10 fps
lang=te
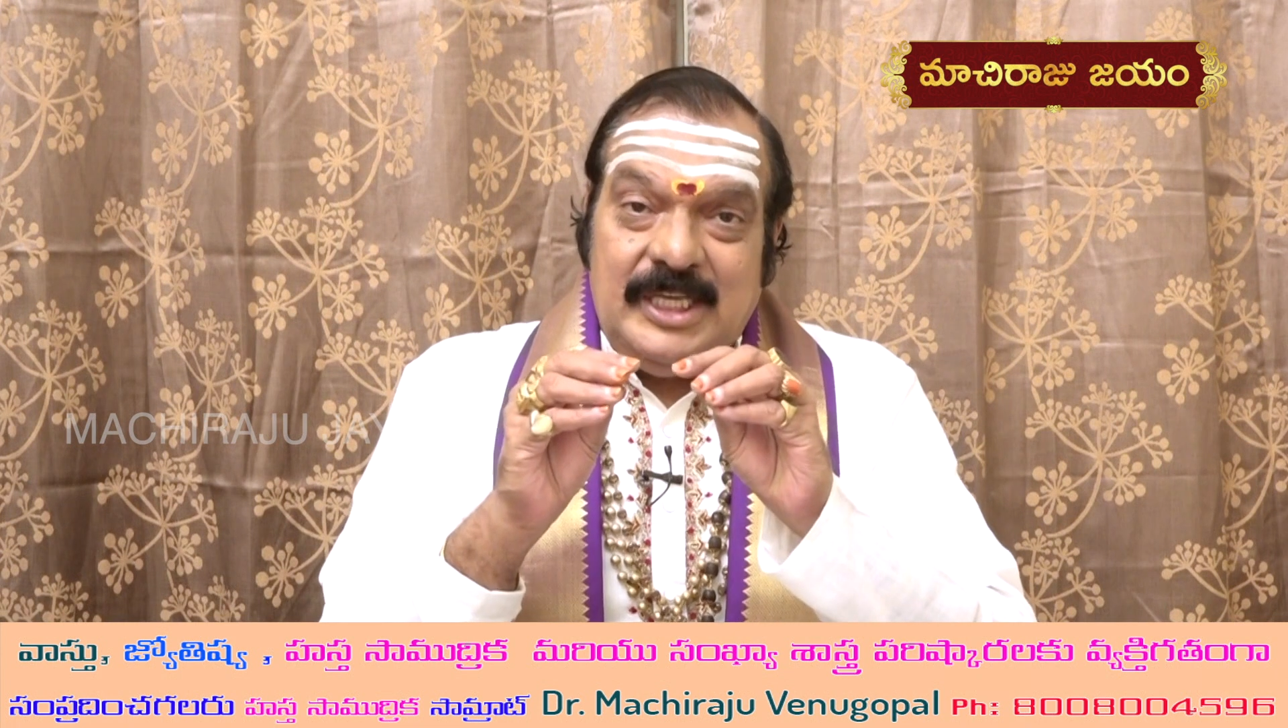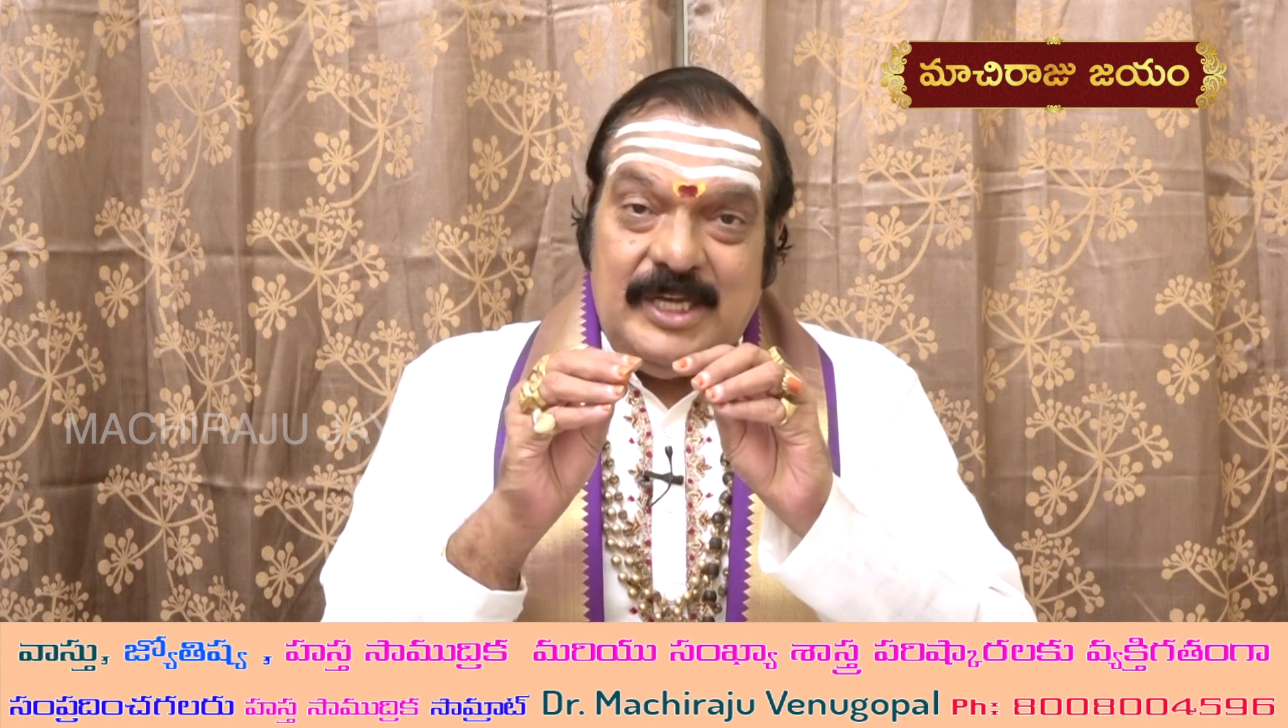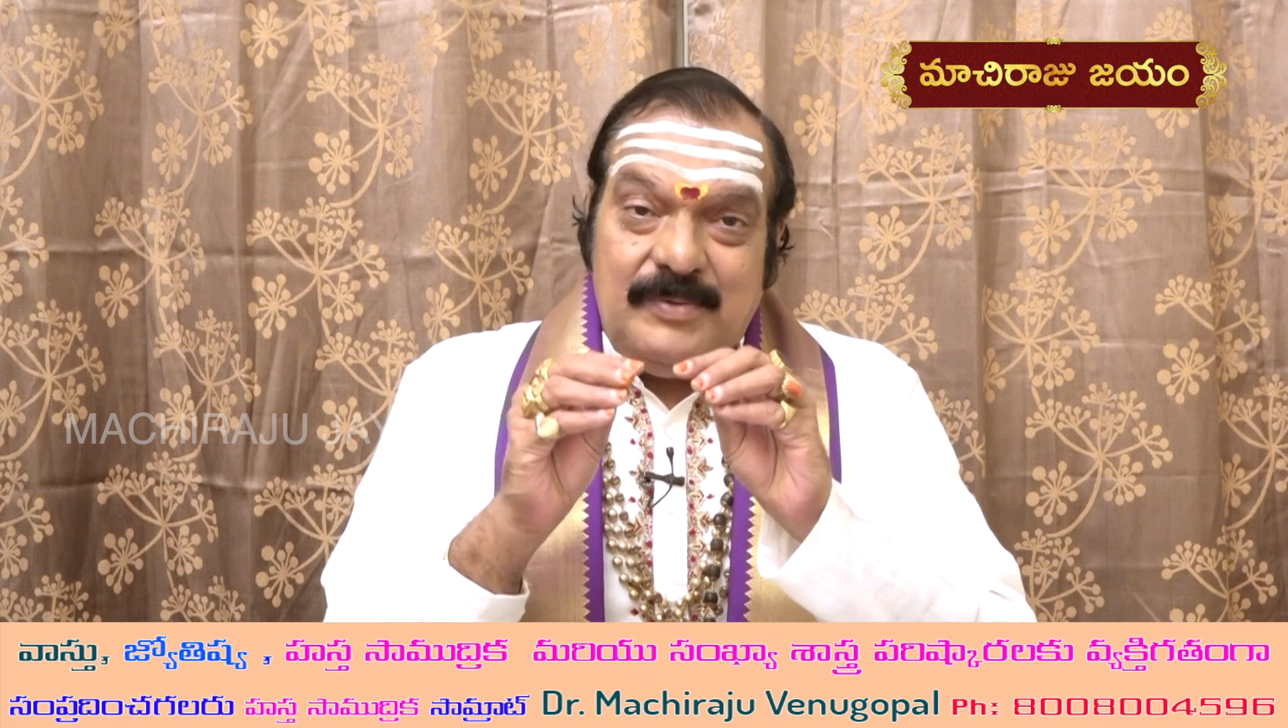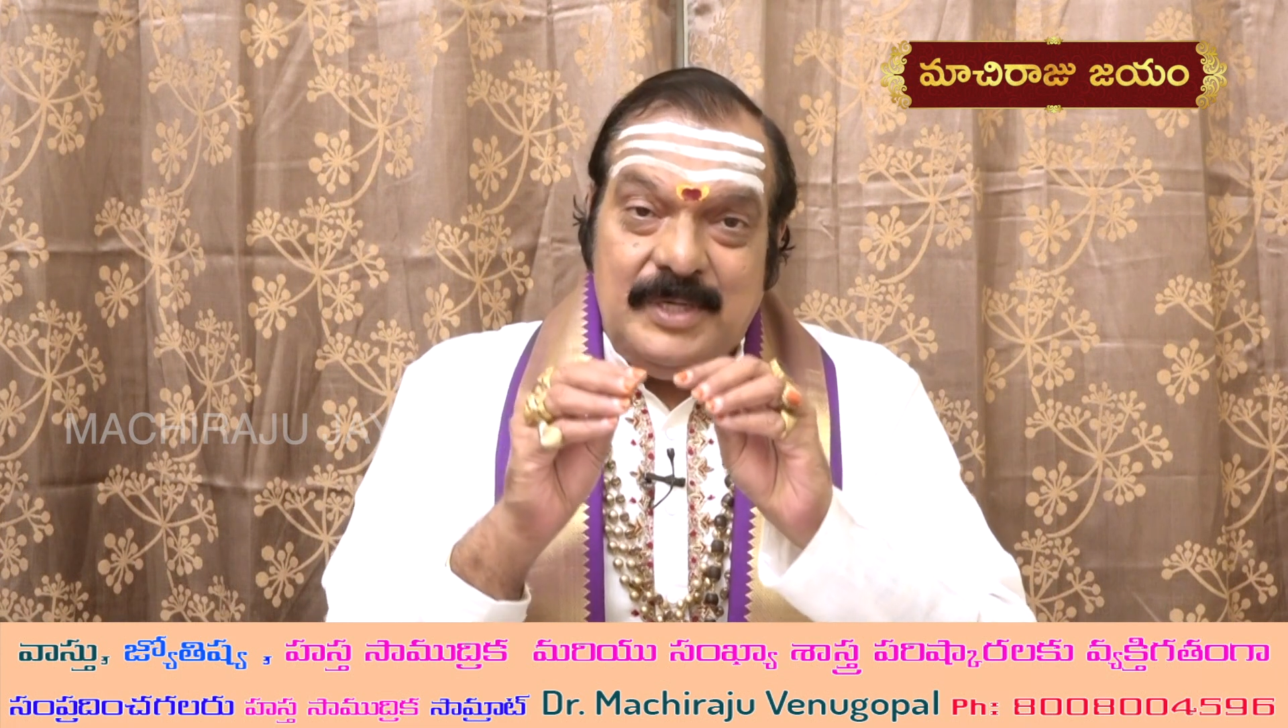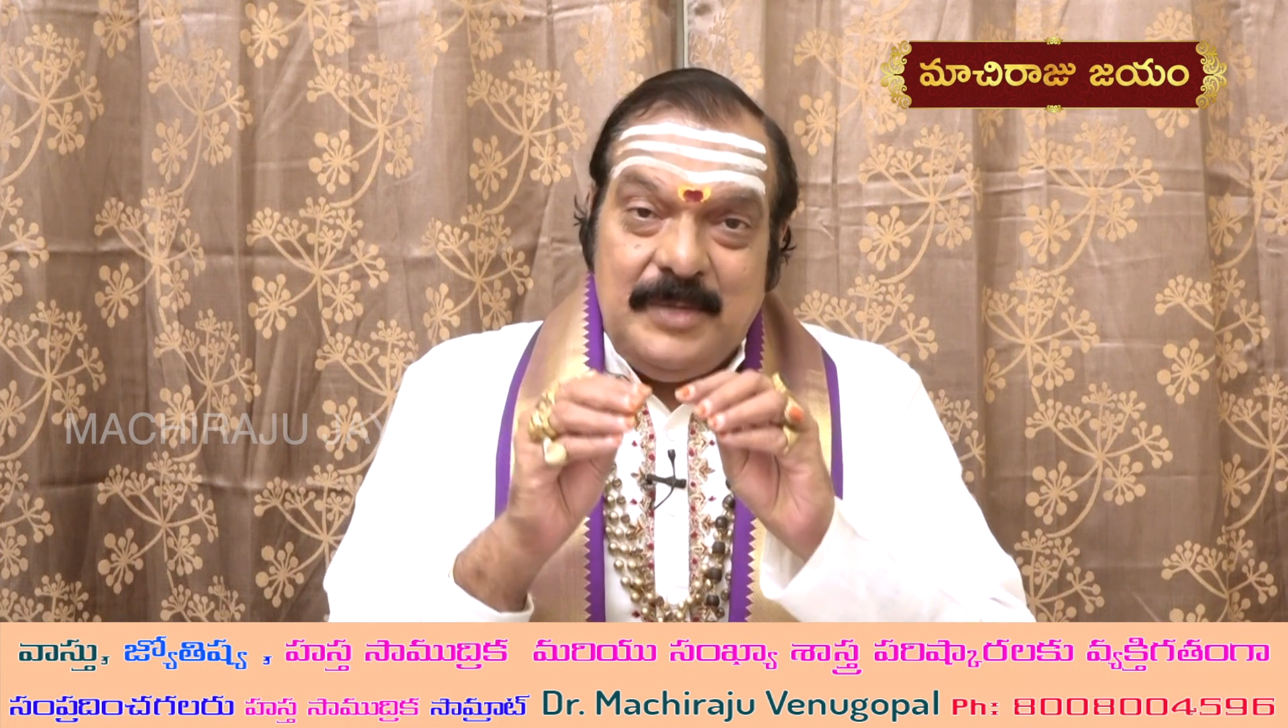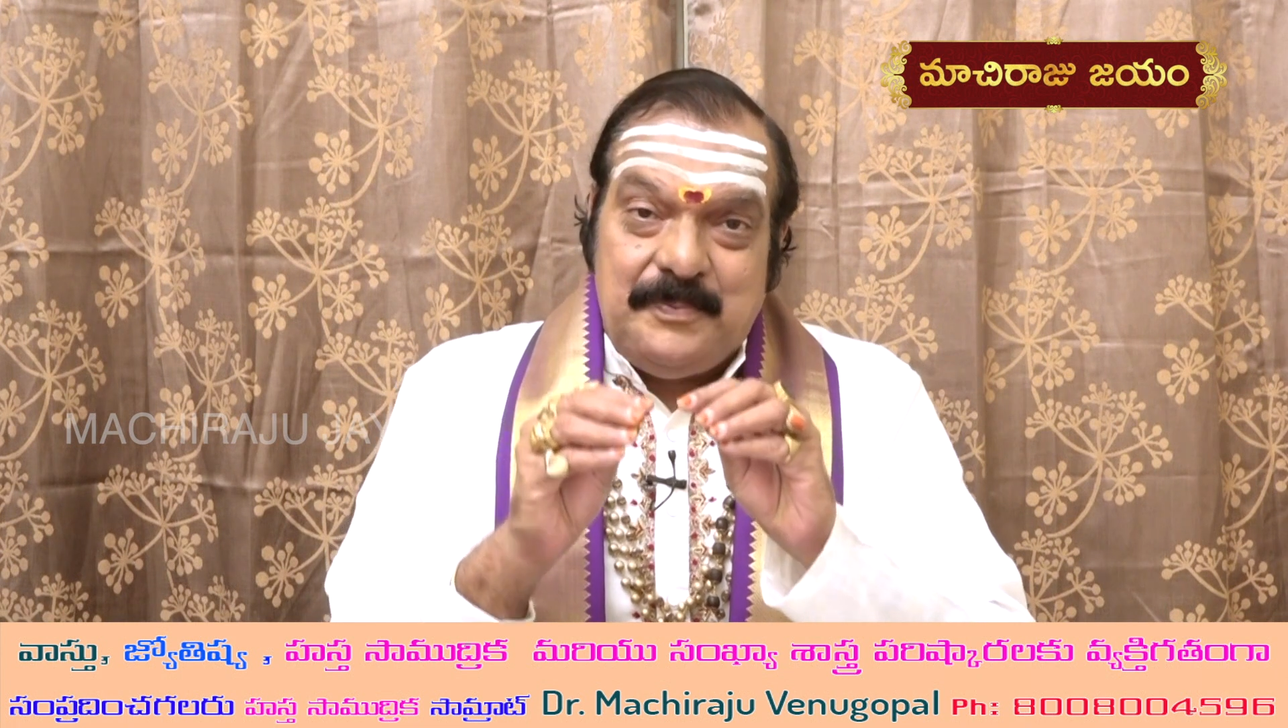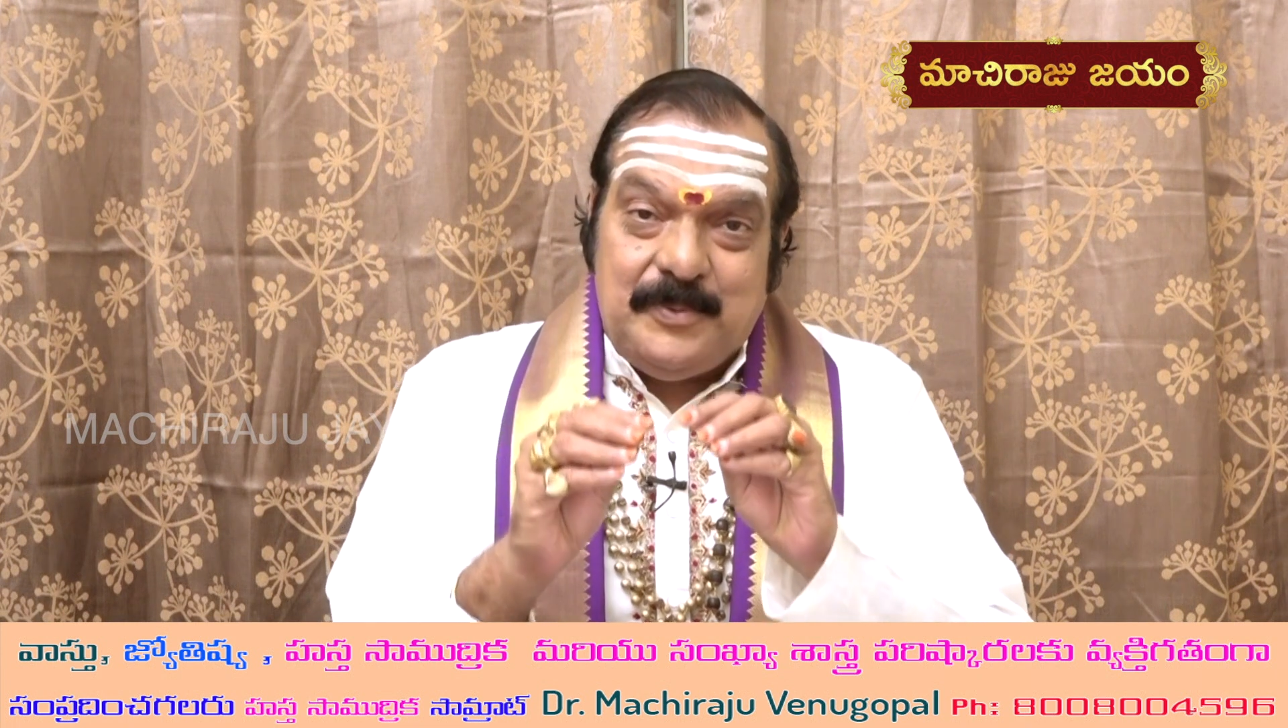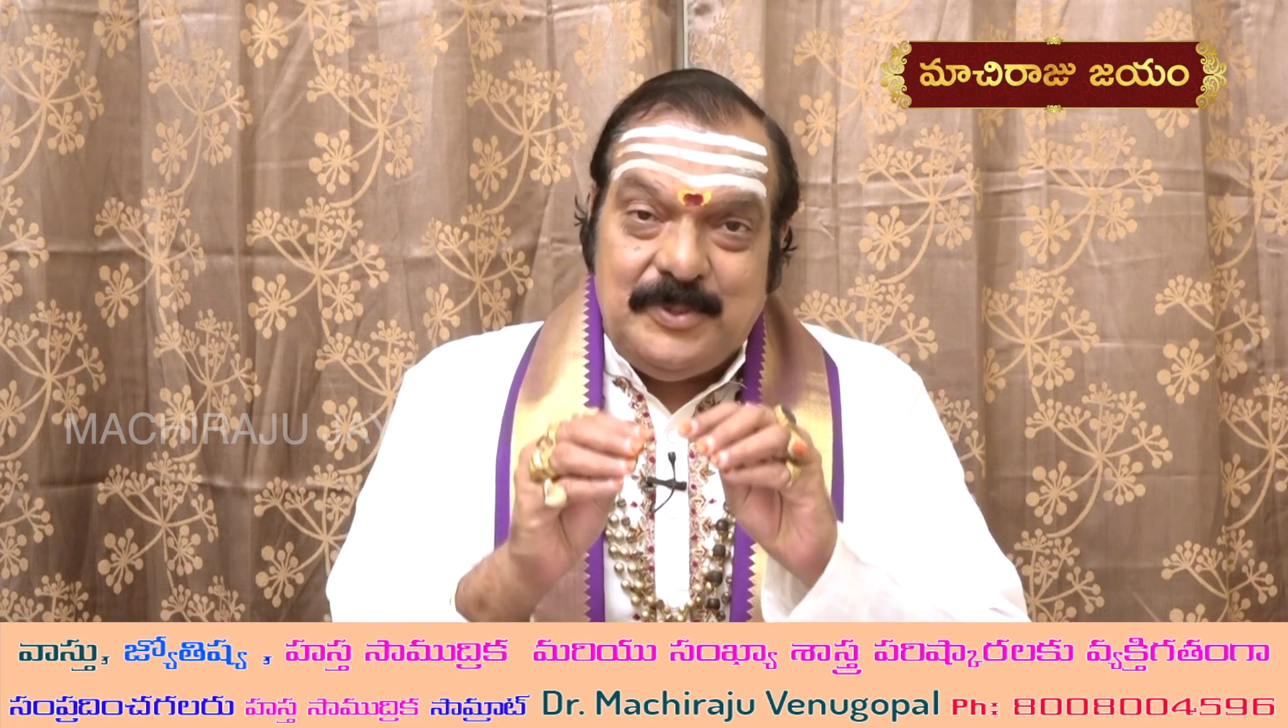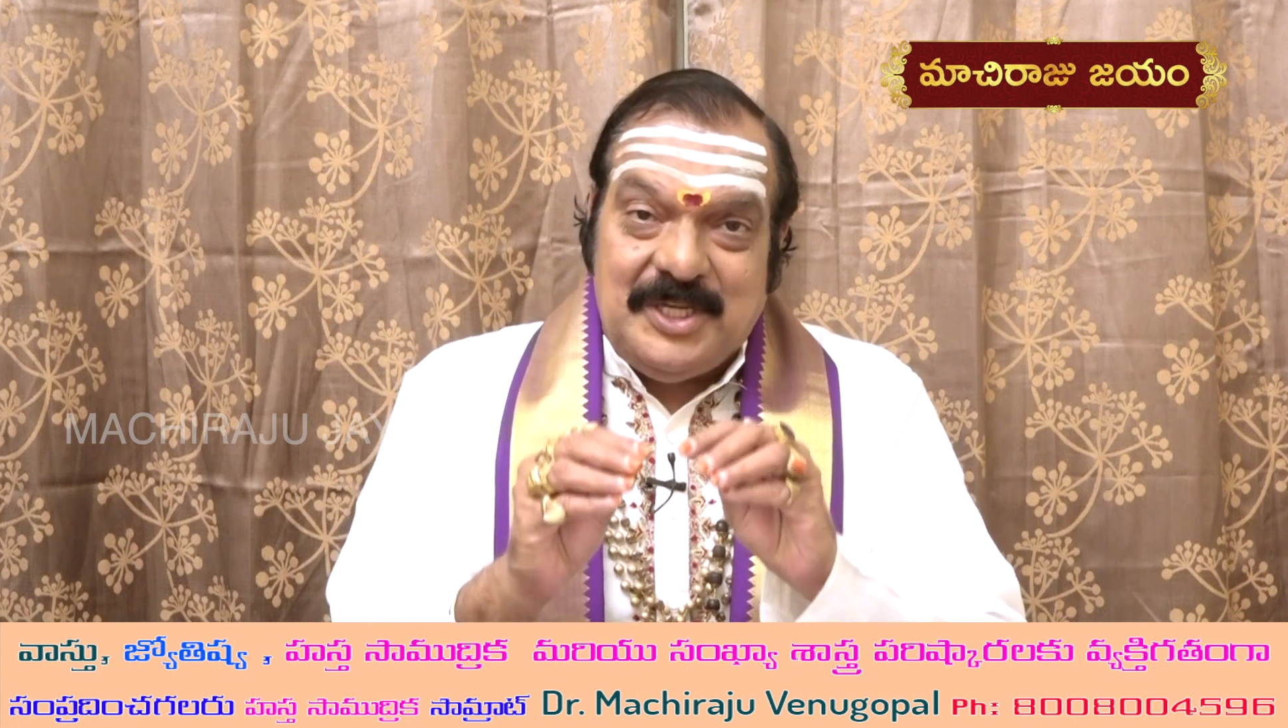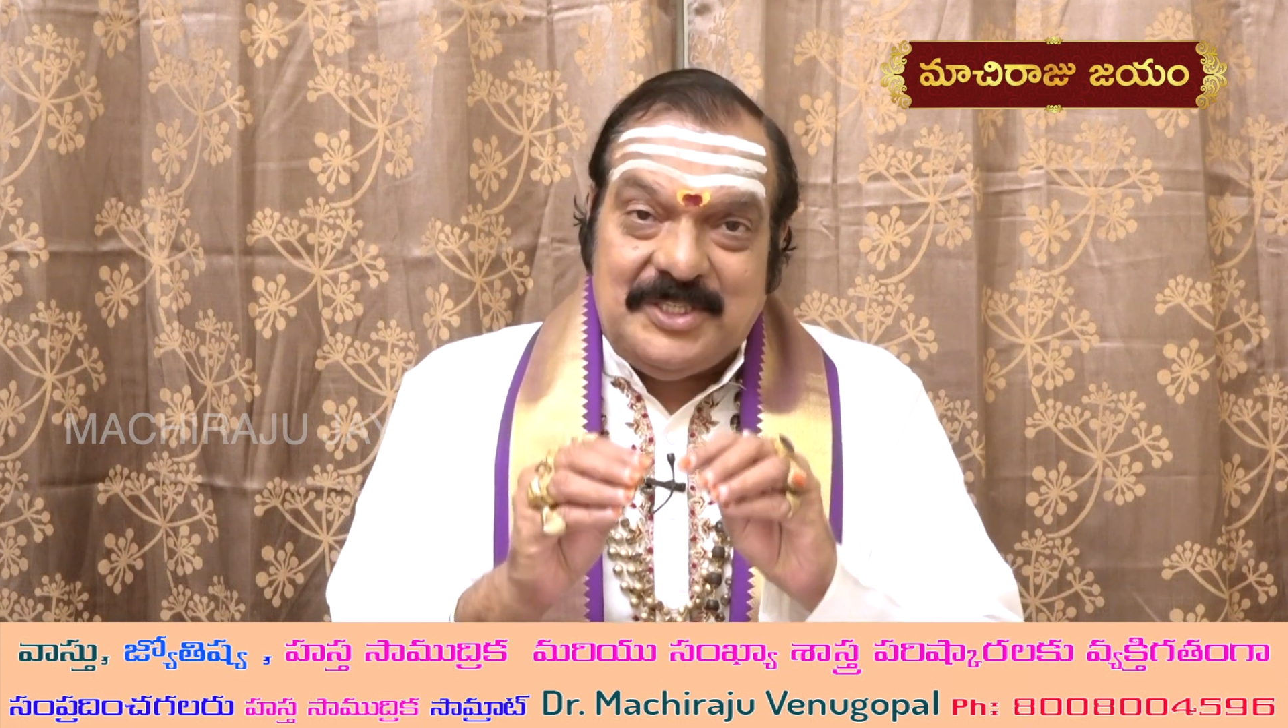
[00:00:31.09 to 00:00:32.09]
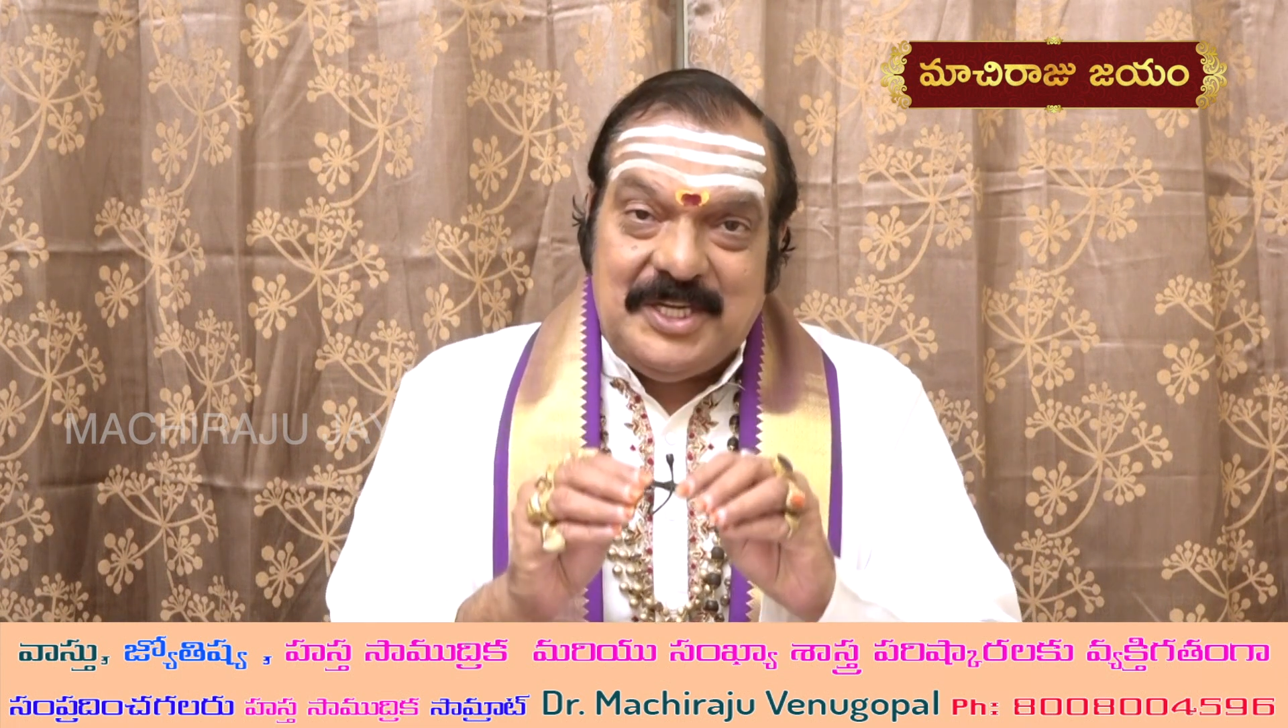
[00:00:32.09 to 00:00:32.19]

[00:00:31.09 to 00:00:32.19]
దేవుణ్ణి పూజ